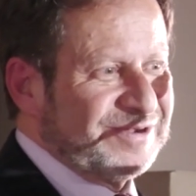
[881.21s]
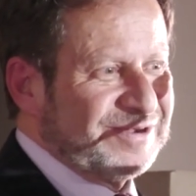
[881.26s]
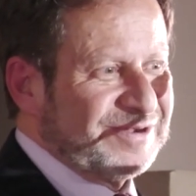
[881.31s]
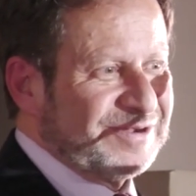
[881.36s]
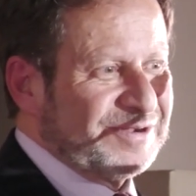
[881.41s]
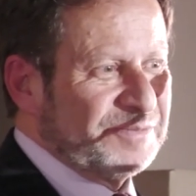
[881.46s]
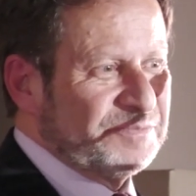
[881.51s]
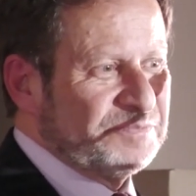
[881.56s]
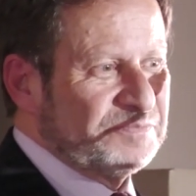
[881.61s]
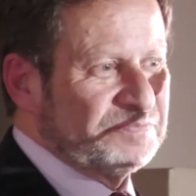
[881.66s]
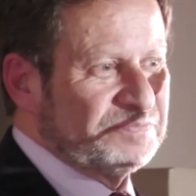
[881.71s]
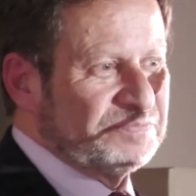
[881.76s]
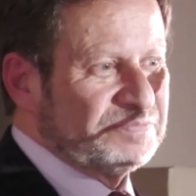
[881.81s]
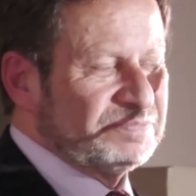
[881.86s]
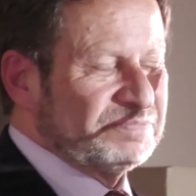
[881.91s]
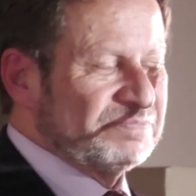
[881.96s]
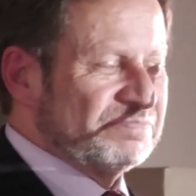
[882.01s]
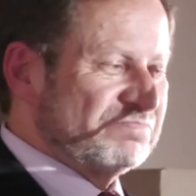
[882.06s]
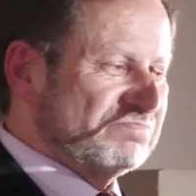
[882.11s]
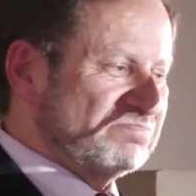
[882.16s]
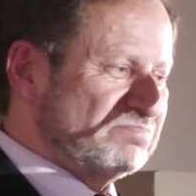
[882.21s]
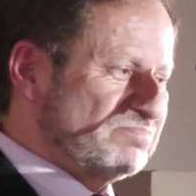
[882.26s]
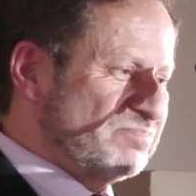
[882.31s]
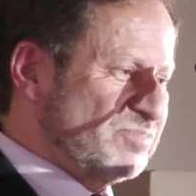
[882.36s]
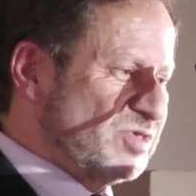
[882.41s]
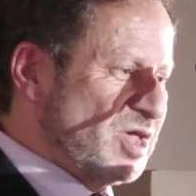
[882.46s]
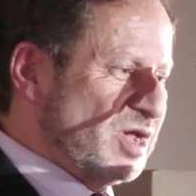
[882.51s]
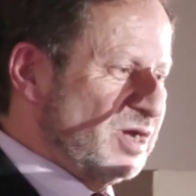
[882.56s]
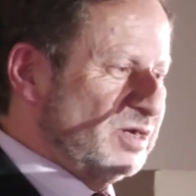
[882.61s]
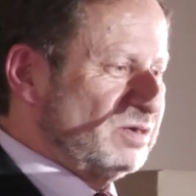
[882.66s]
Parce que c'est quand même pas
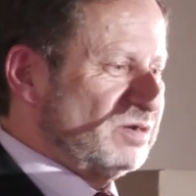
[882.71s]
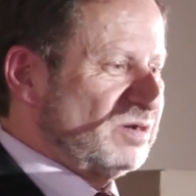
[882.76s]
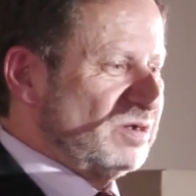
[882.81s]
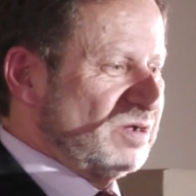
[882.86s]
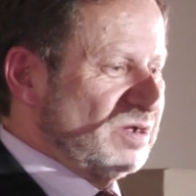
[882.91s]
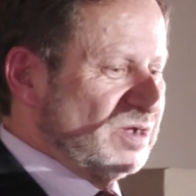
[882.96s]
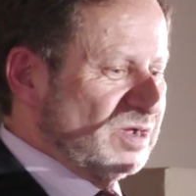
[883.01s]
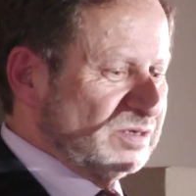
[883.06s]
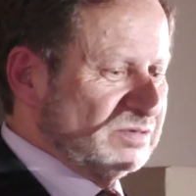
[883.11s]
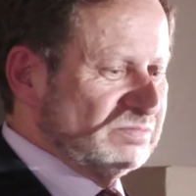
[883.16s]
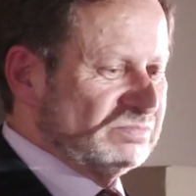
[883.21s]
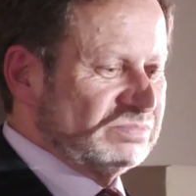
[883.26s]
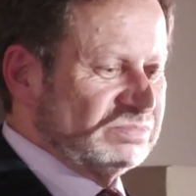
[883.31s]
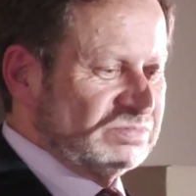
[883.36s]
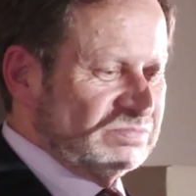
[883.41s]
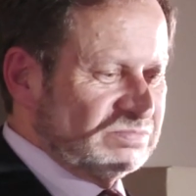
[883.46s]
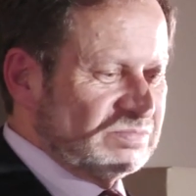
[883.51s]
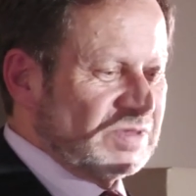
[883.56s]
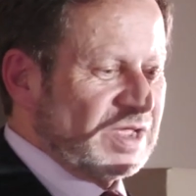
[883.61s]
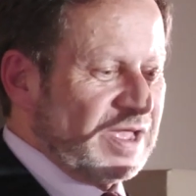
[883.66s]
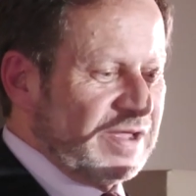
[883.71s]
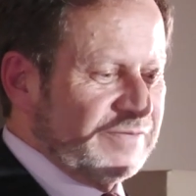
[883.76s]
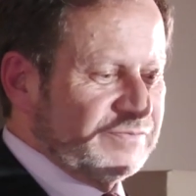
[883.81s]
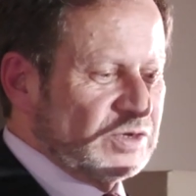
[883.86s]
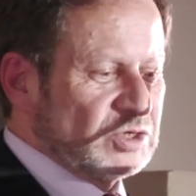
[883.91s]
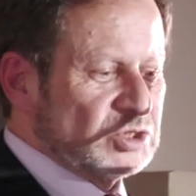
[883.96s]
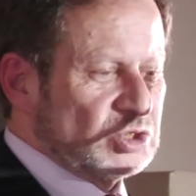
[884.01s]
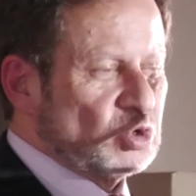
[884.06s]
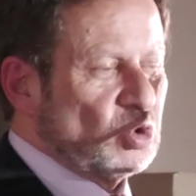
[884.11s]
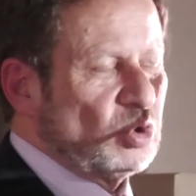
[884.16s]
mal de, d'être en
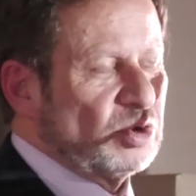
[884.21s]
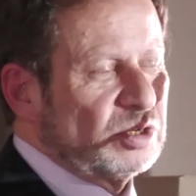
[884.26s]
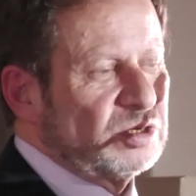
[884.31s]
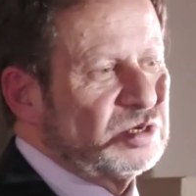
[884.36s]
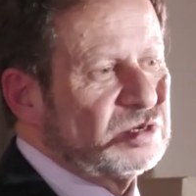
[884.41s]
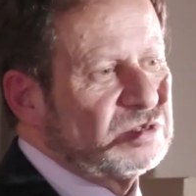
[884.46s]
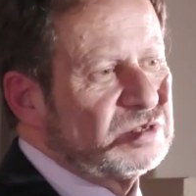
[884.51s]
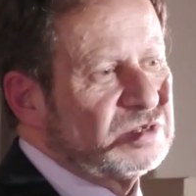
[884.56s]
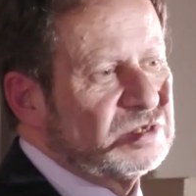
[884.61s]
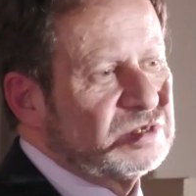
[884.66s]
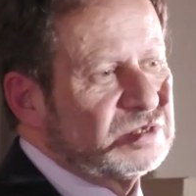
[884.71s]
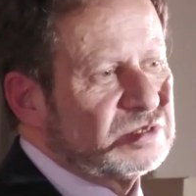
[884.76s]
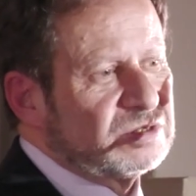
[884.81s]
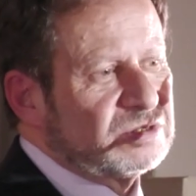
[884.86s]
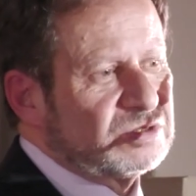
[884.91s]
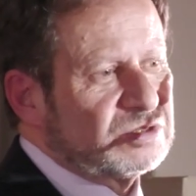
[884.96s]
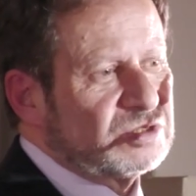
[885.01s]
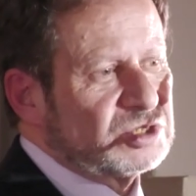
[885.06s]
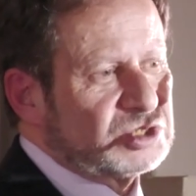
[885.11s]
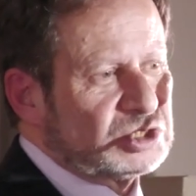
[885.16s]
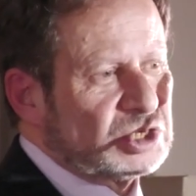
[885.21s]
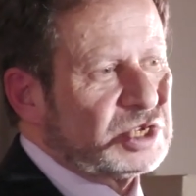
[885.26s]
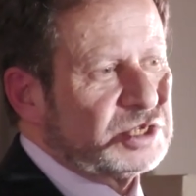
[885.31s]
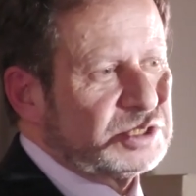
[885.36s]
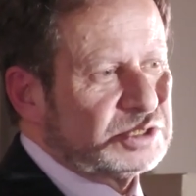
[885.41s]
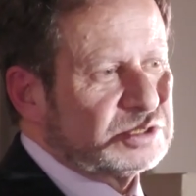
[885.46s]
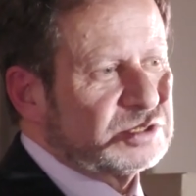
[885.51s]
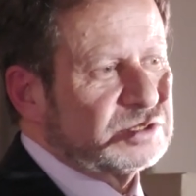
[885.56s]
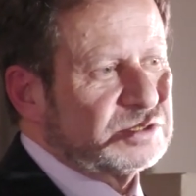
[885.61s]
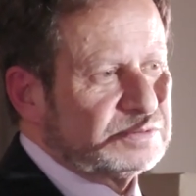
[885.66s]
train de sauver la planète, et
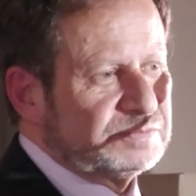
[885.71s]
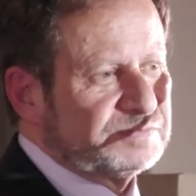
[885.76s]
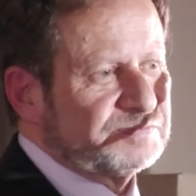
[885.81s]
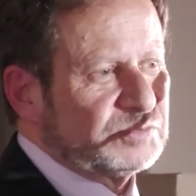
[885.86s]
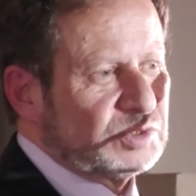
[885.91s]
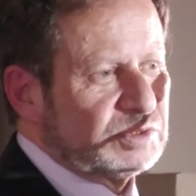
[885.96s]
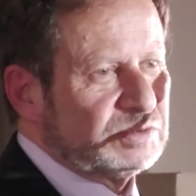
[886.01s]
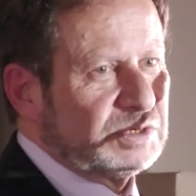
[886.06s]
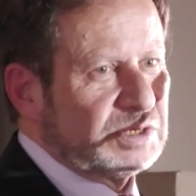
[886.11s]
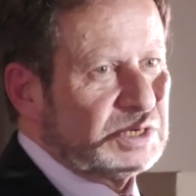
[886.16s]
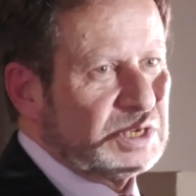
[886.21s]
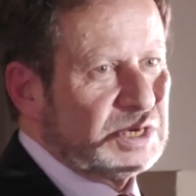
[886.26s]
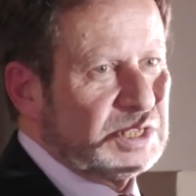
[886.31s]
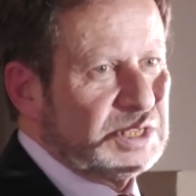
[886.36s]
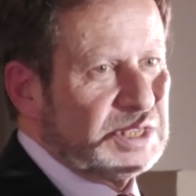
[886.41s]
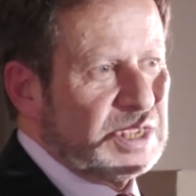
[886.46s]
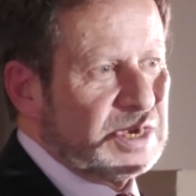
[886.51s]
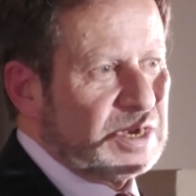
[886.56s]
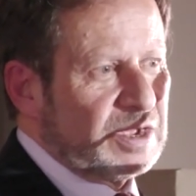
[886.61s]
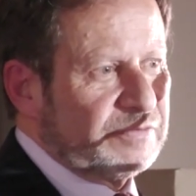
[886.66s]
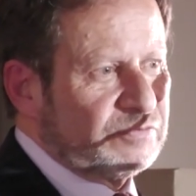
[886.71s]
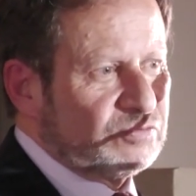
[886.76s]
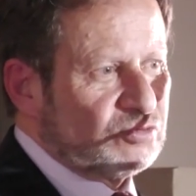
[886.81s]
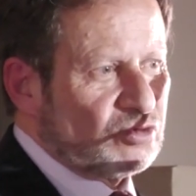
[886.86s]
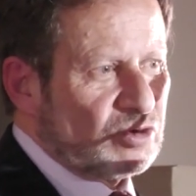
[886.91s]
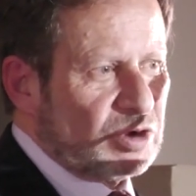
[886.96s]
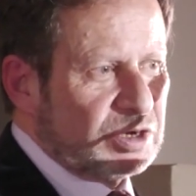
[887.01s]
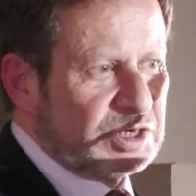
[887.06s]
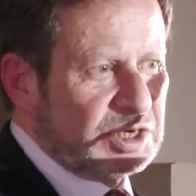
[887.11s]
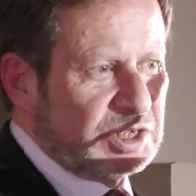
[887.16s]
bien qui ont un peu dénaturé
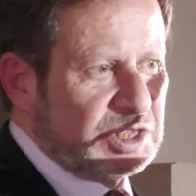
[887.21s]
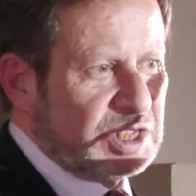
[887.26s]
les données